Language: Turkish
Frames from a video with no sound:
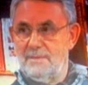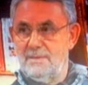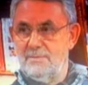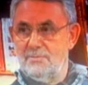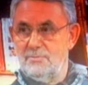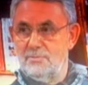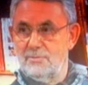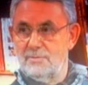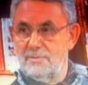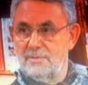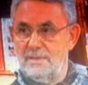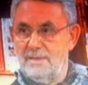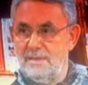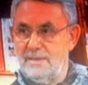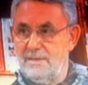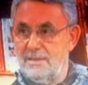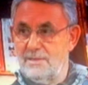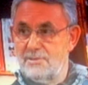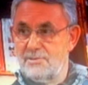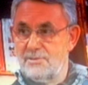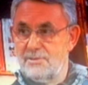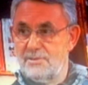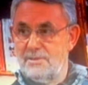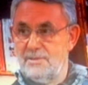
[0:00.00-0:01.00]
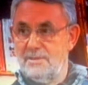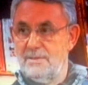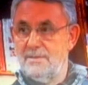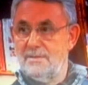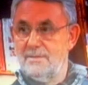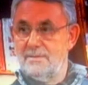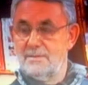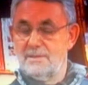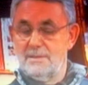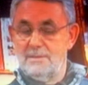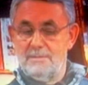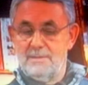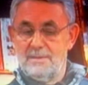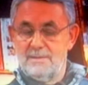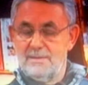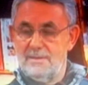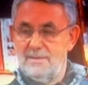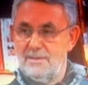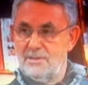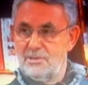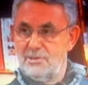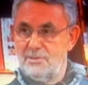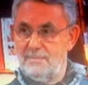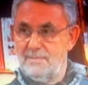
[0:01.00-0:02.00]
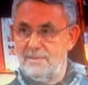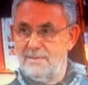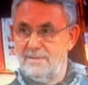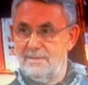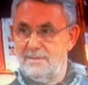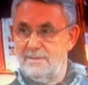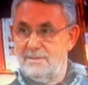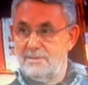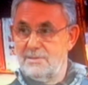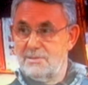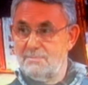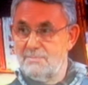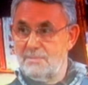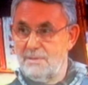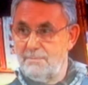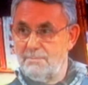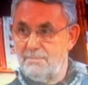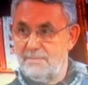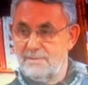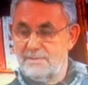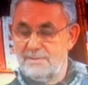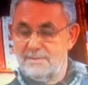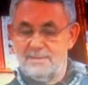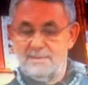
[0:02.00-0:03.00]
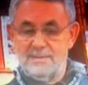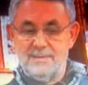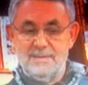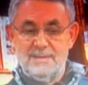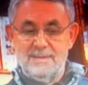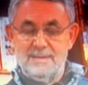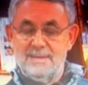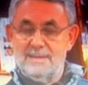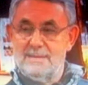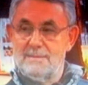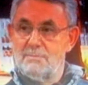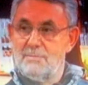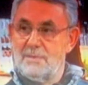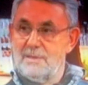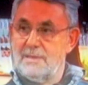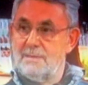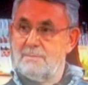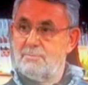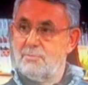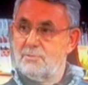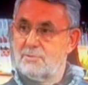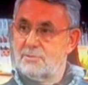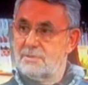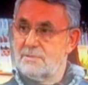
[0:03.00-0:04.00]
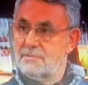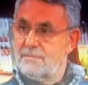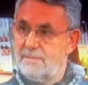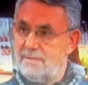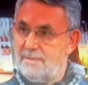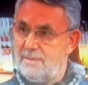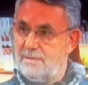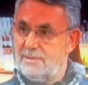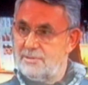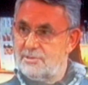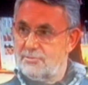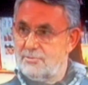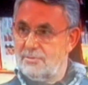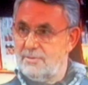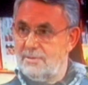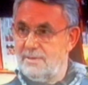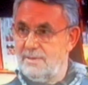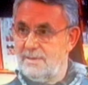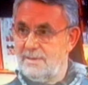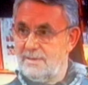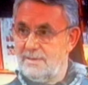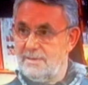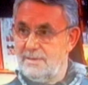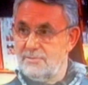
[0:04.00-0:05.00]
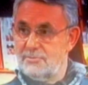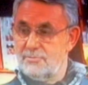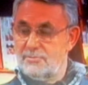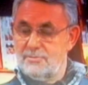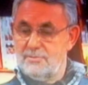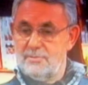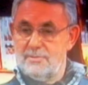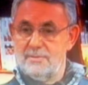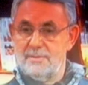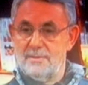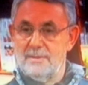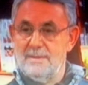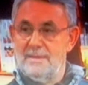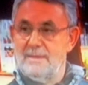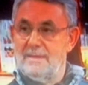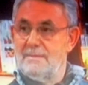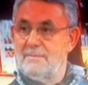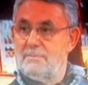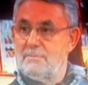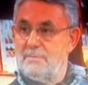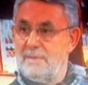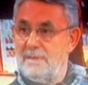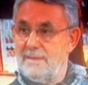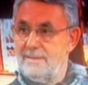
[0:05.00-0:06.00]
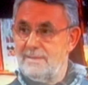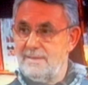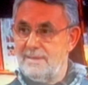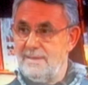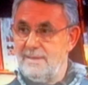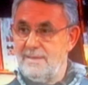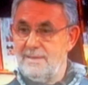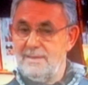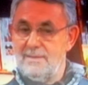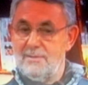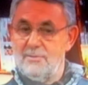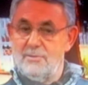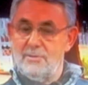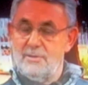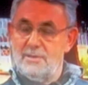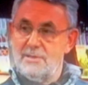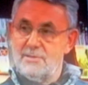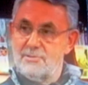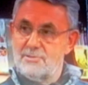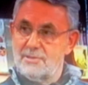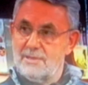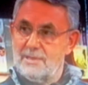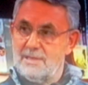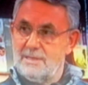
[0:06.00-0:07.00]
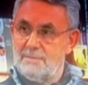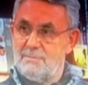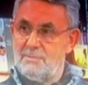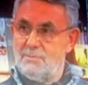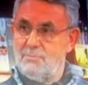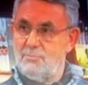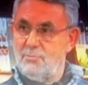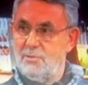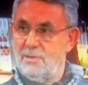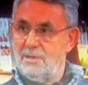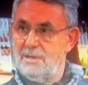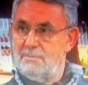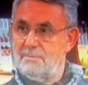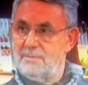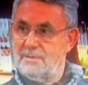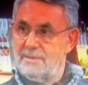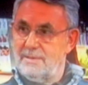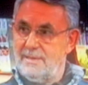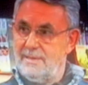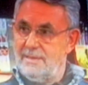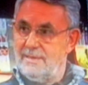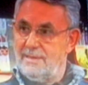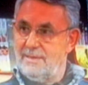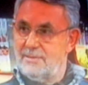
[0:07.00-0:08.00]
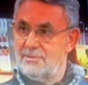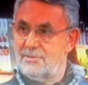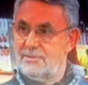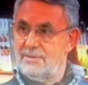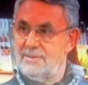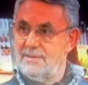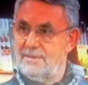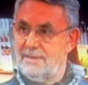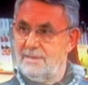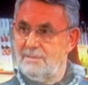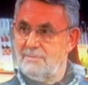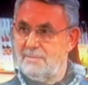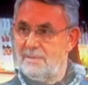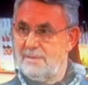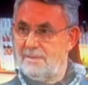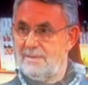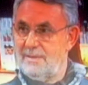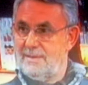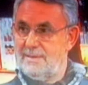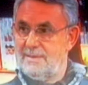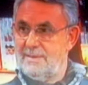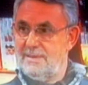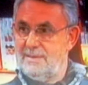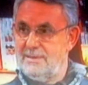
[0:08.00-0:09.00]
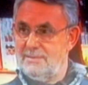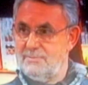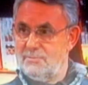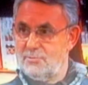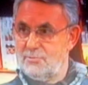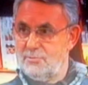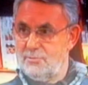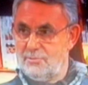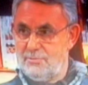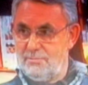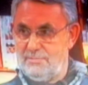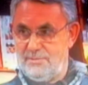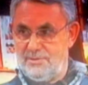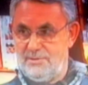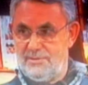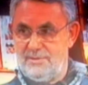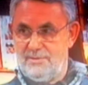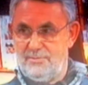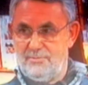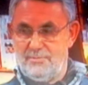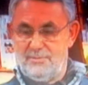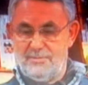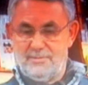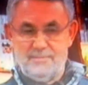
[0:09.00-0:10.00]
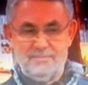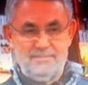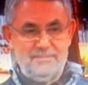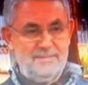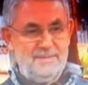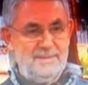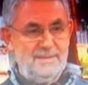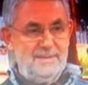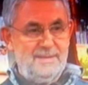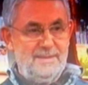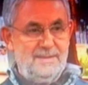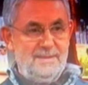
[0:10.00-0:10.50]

zaman onun enerjisi sabahtan akşam kadar resim yapması bana pozitif enerji olarak yansıyor. Ben de öğrencilerime böyle bir enerjiyi yaymakla kendimi sorumlu hissediyorum.